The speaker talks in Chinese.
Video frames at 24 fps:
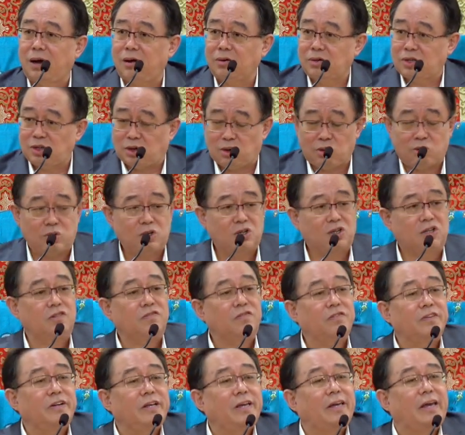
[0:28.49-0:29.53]
啊！找个
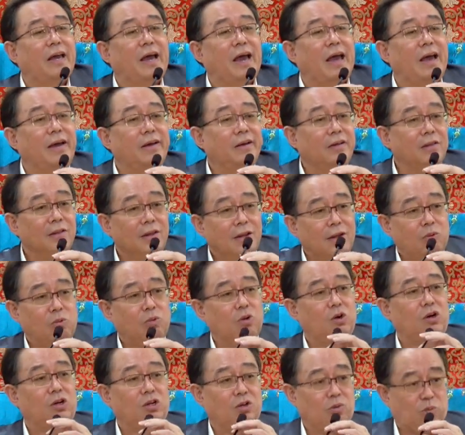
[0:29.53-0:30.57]
师傅厉害，
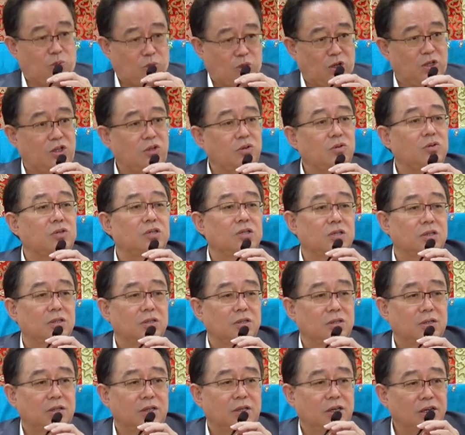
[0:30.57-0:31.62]
我我就
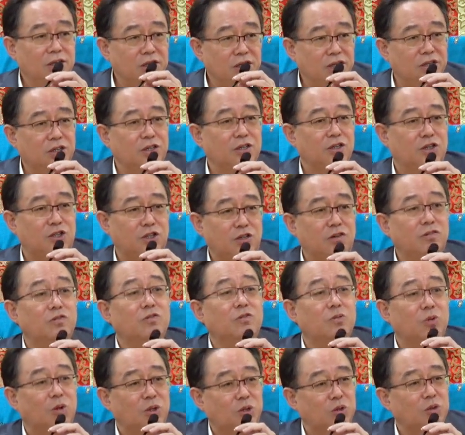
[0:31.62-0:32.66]
是跟着这个师
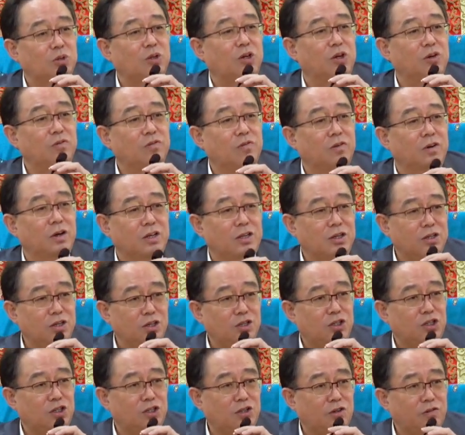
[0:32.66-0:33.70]
傅我就成佛，跟
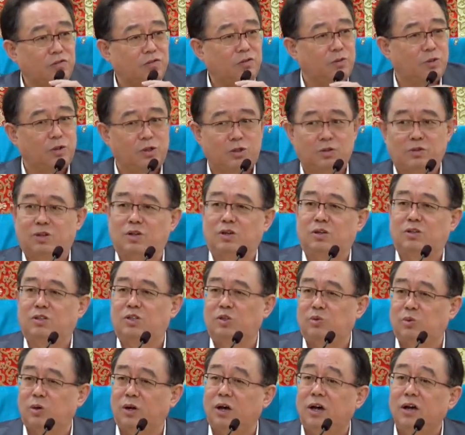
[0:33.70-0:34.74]
着师傅我就得
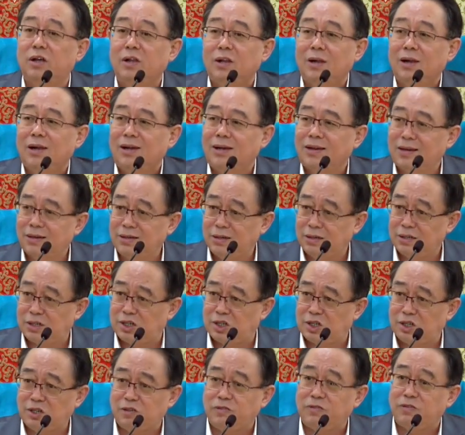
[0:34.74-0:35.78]
救了，跟着
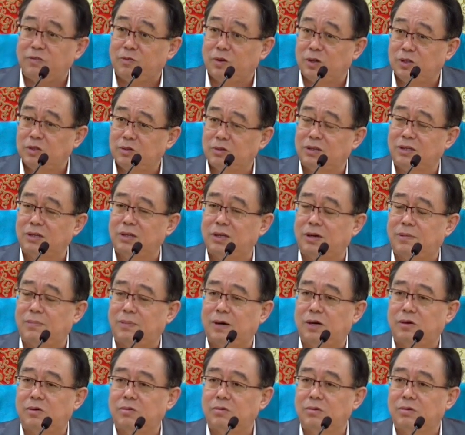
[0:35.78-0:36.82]
师傅我就得到
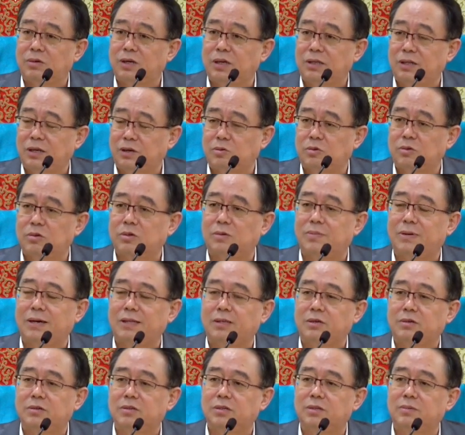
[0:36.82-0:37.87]
保护了。你胡说
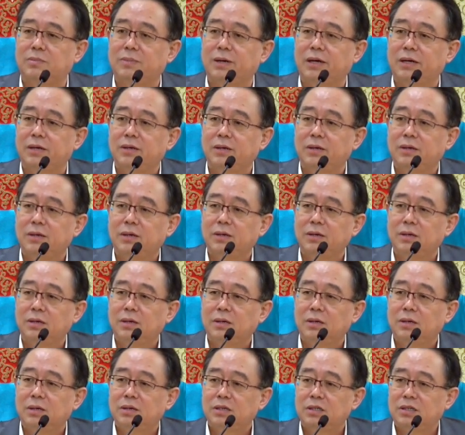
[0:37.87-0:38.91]
八道什么？
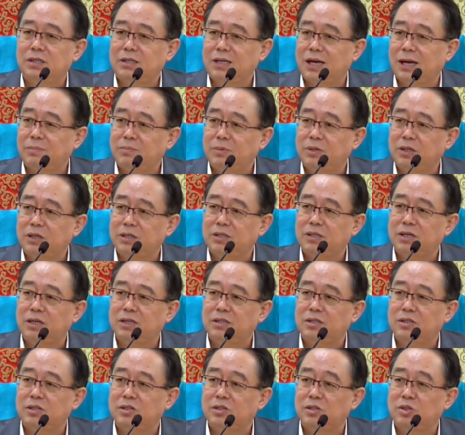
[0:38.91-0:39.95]
释迦牟尼
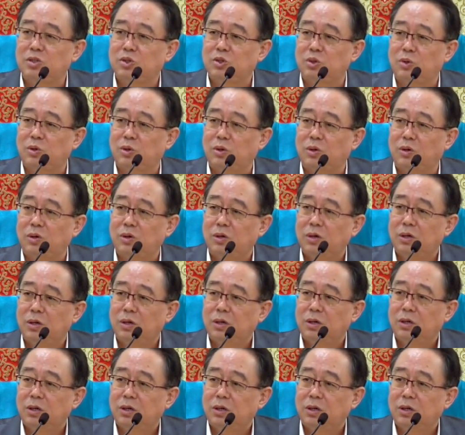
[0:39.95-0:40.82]
在世的时候。